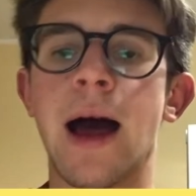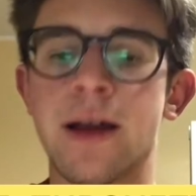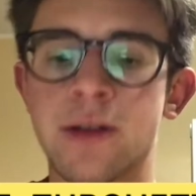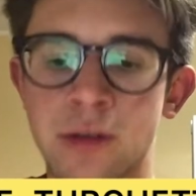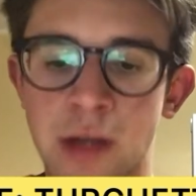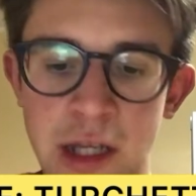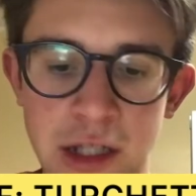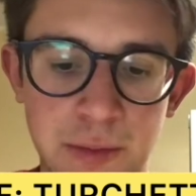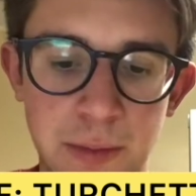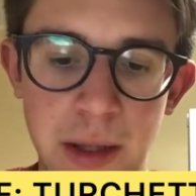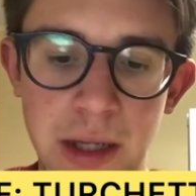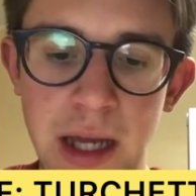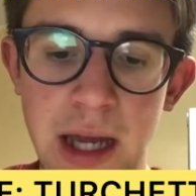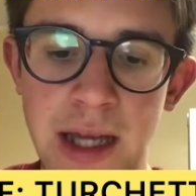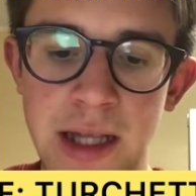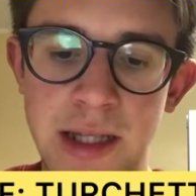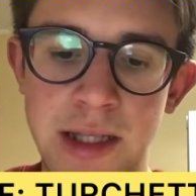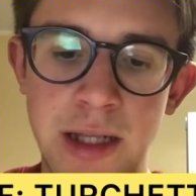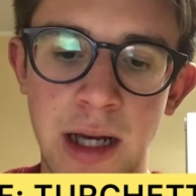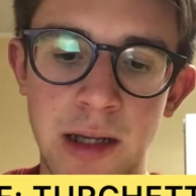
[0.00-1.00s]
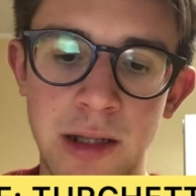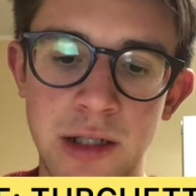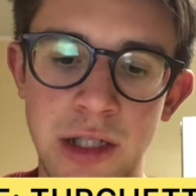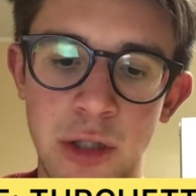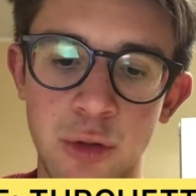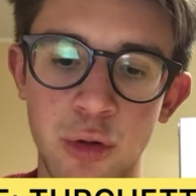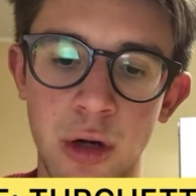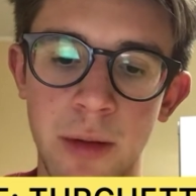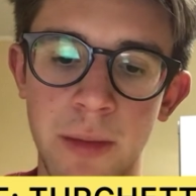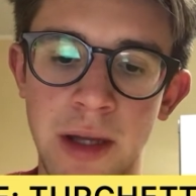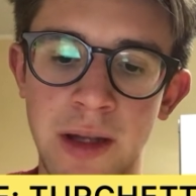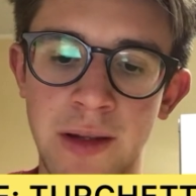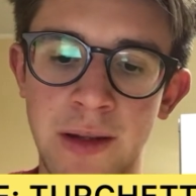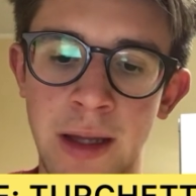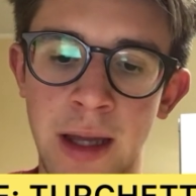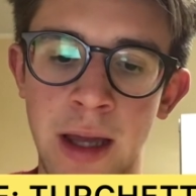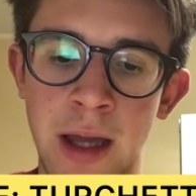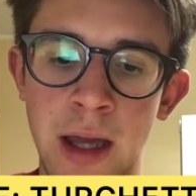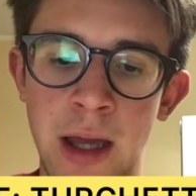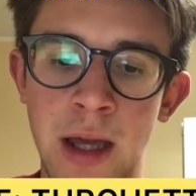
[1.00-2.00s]
esperienza
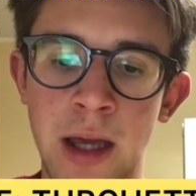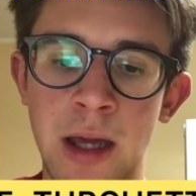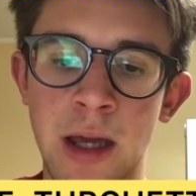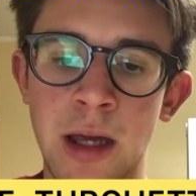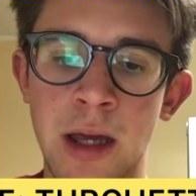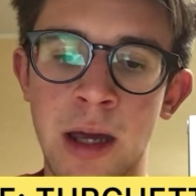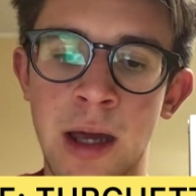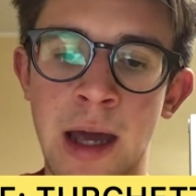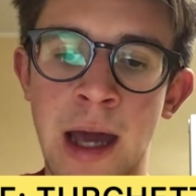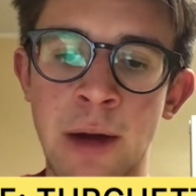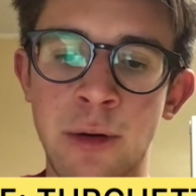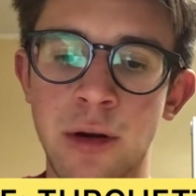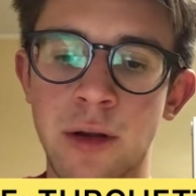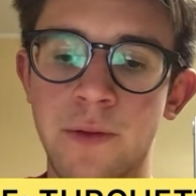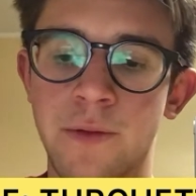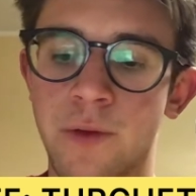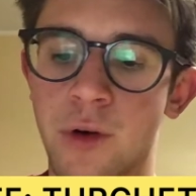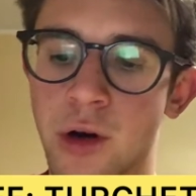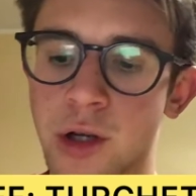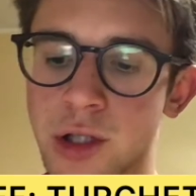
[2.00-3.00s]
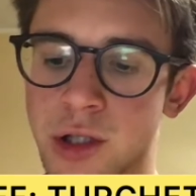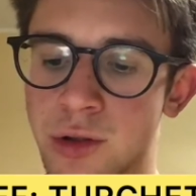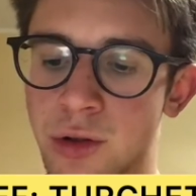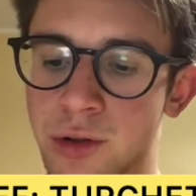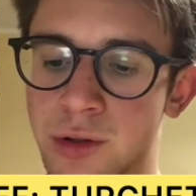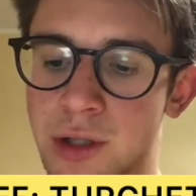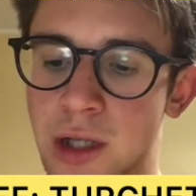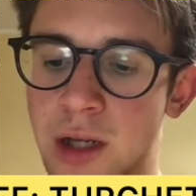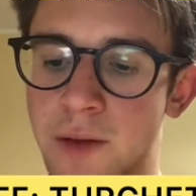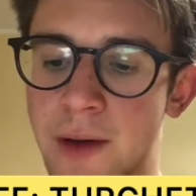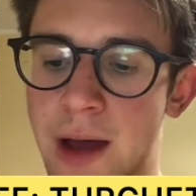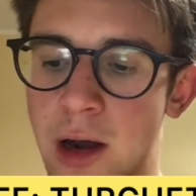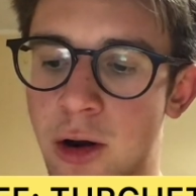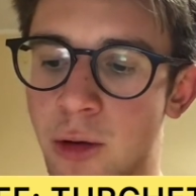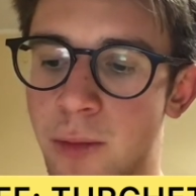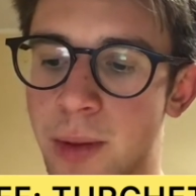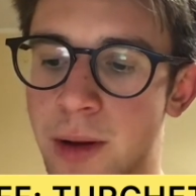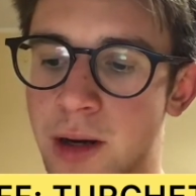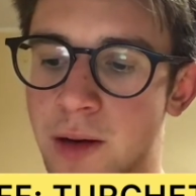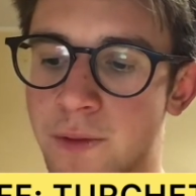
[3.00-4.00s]
sicuramente eh, è un rinforzo di livello
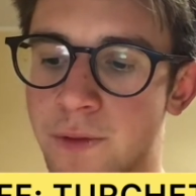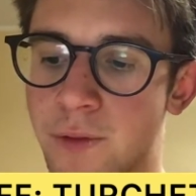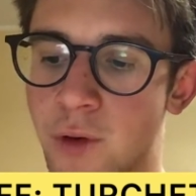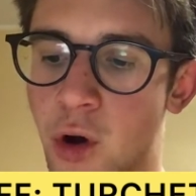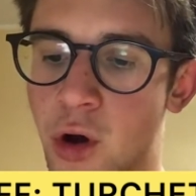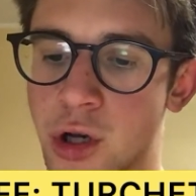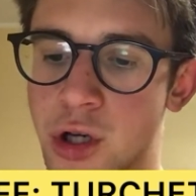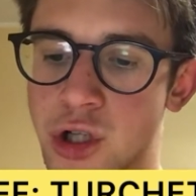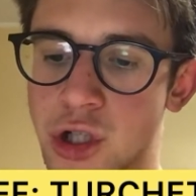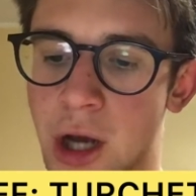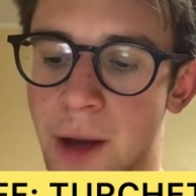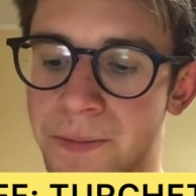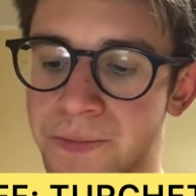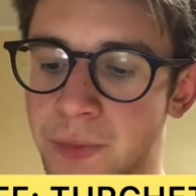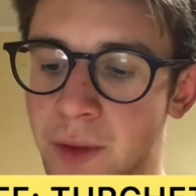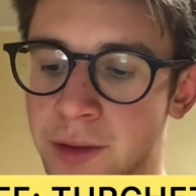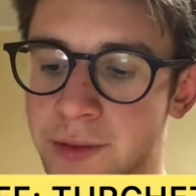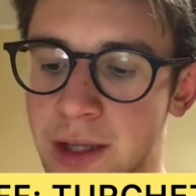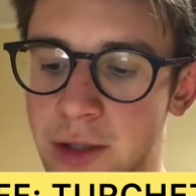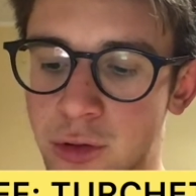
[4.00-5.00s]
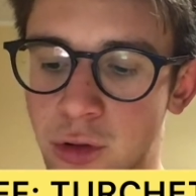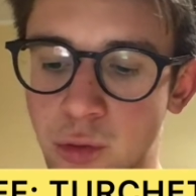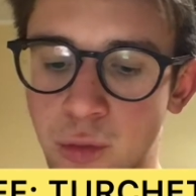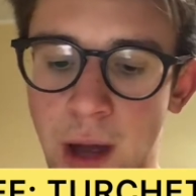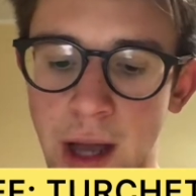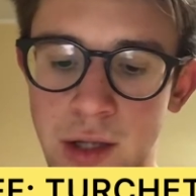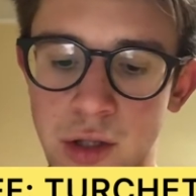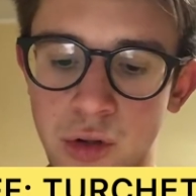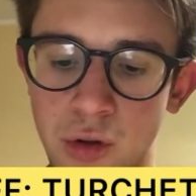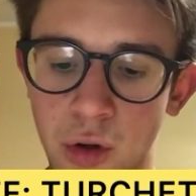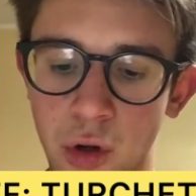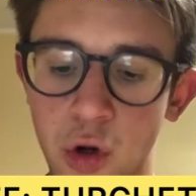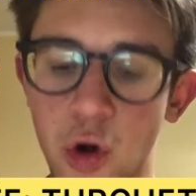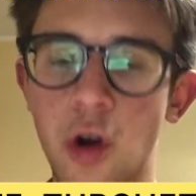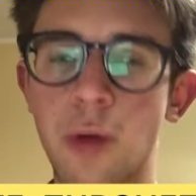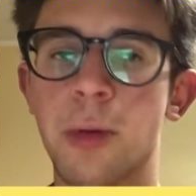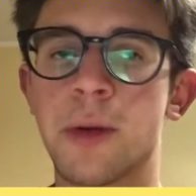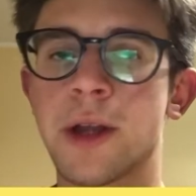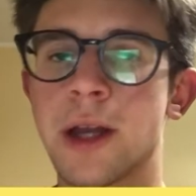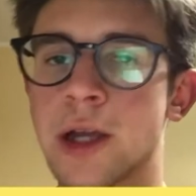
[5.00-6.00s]
per il Foggia. Detto questo,
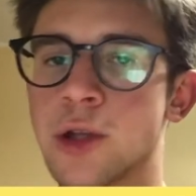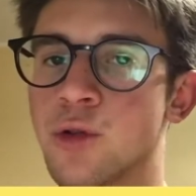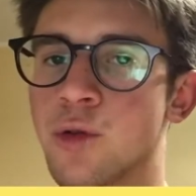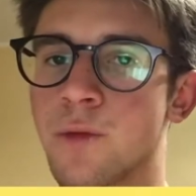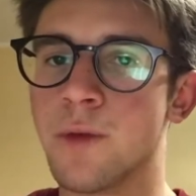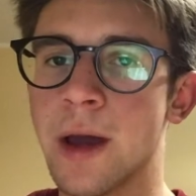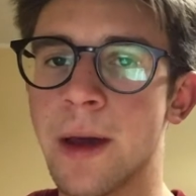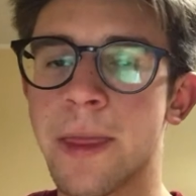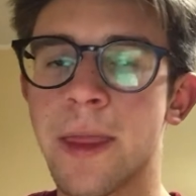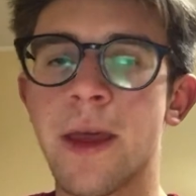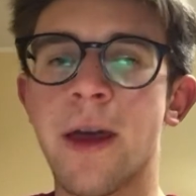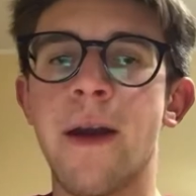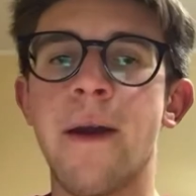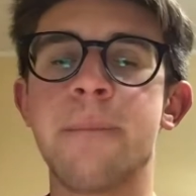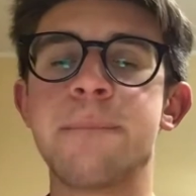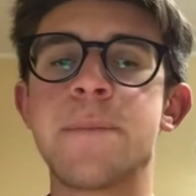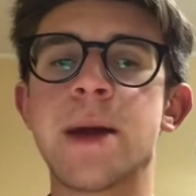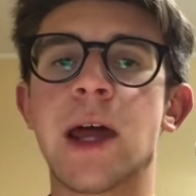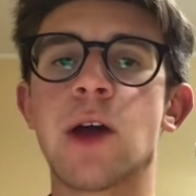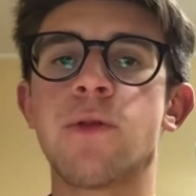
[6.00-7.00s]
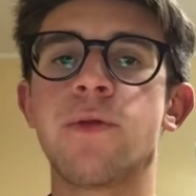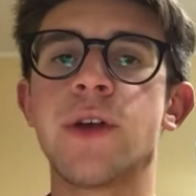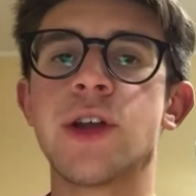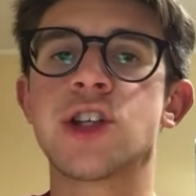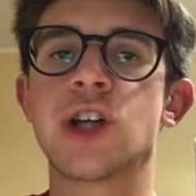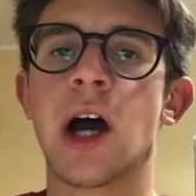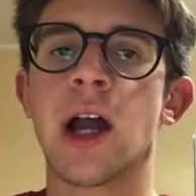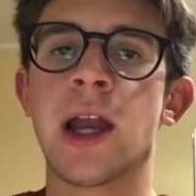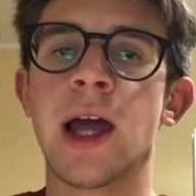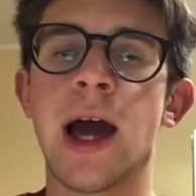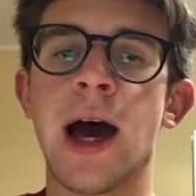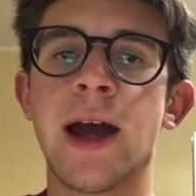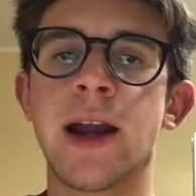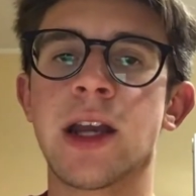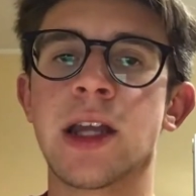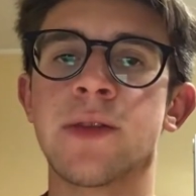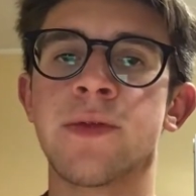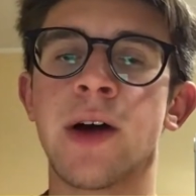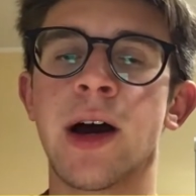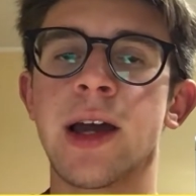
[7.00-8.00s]
colpo della Juve perché ufficiale
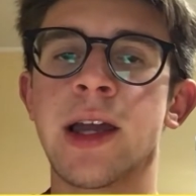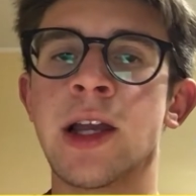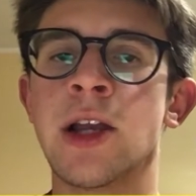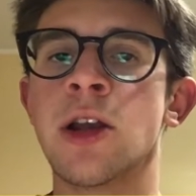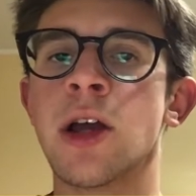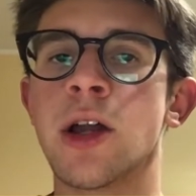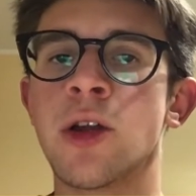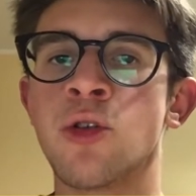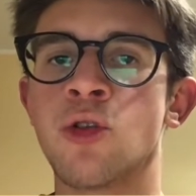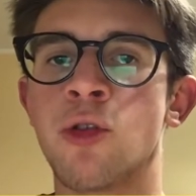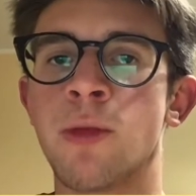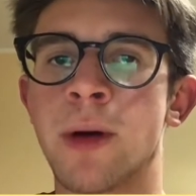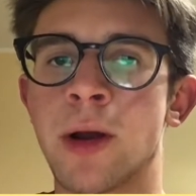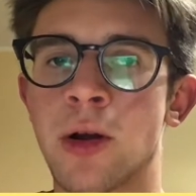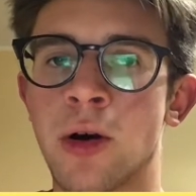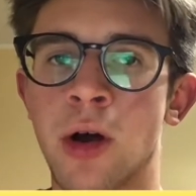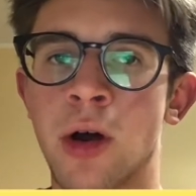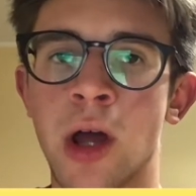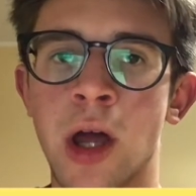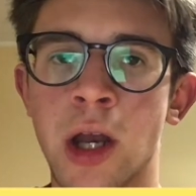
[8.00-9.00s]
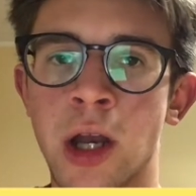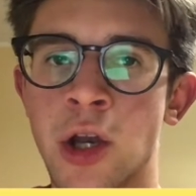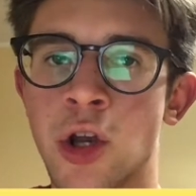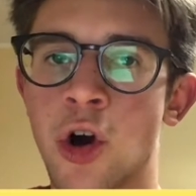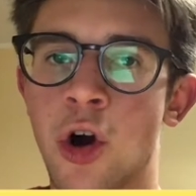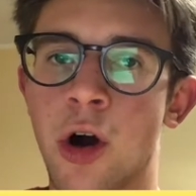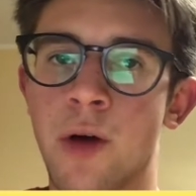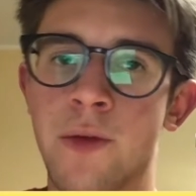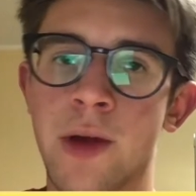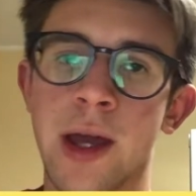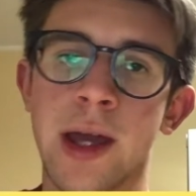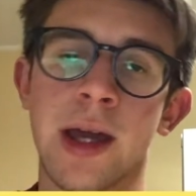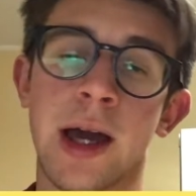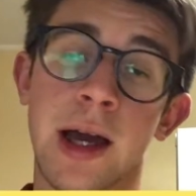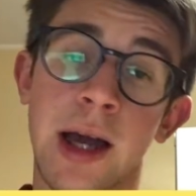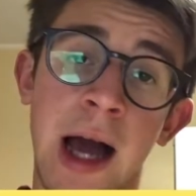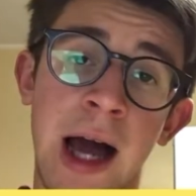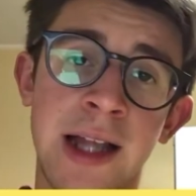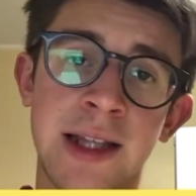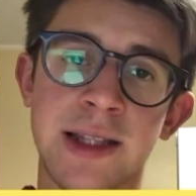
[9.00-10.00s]
arriva il numero 9,
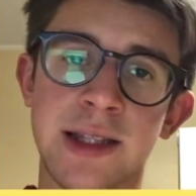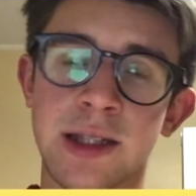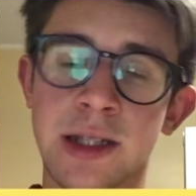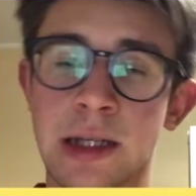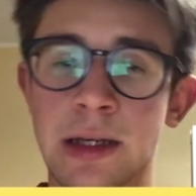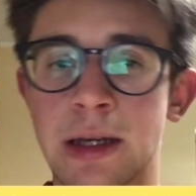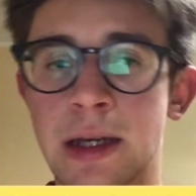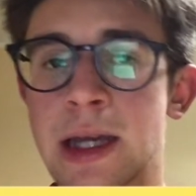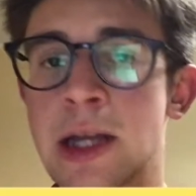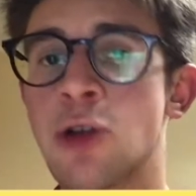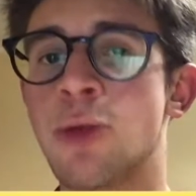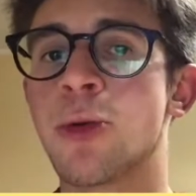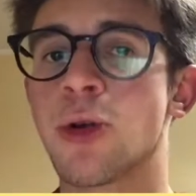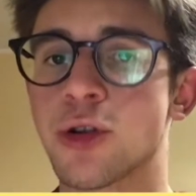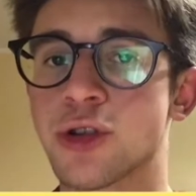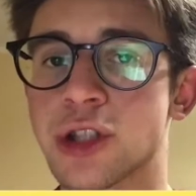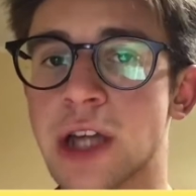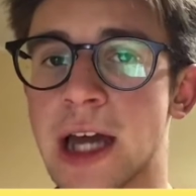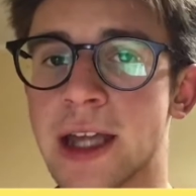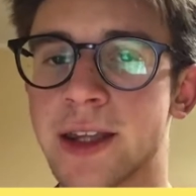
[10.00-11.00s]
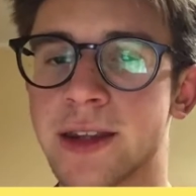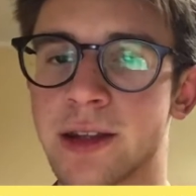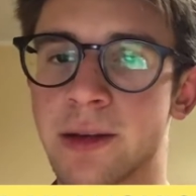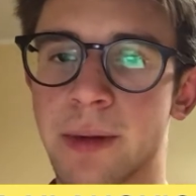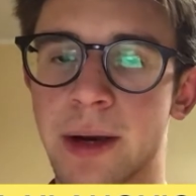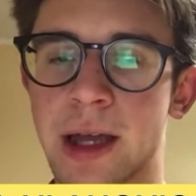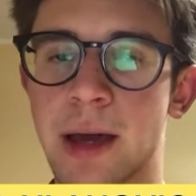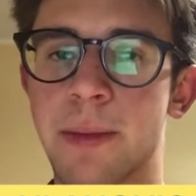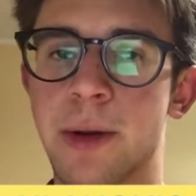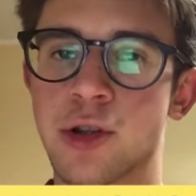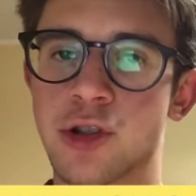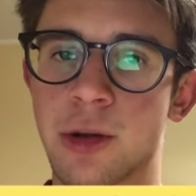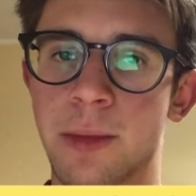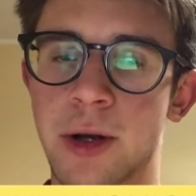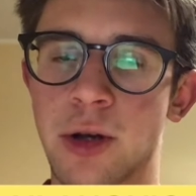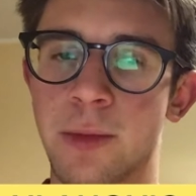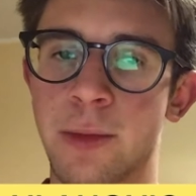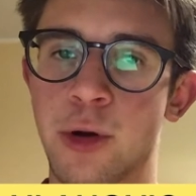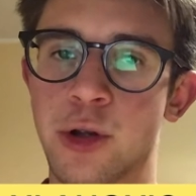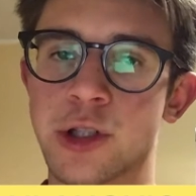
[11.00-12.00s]
anzi il numero 7 perché ha preso la mano
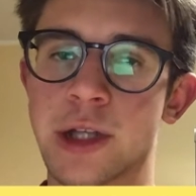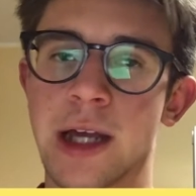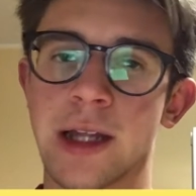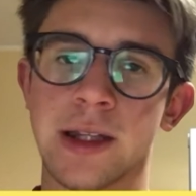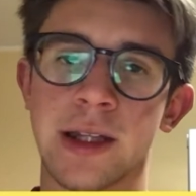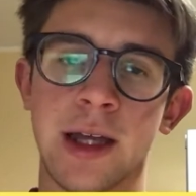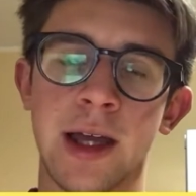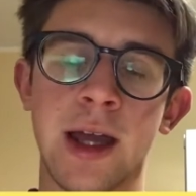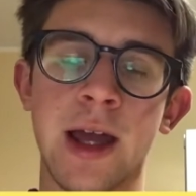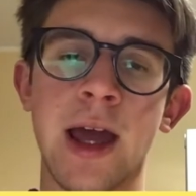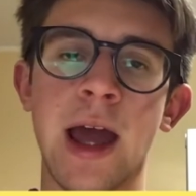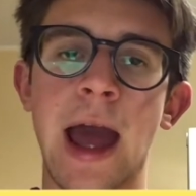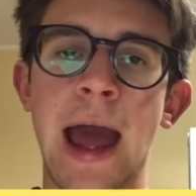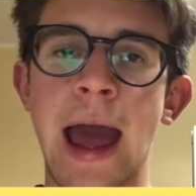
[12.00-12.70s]
il numero 7.